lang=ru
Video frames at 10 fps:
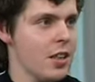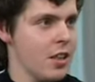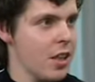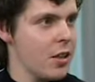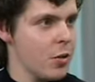
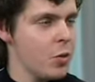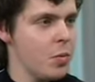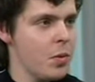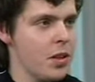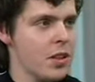
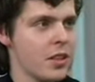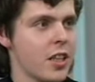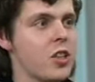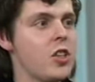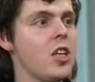киноклубы,
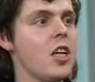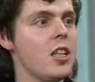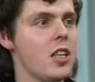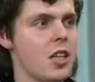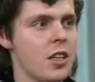значение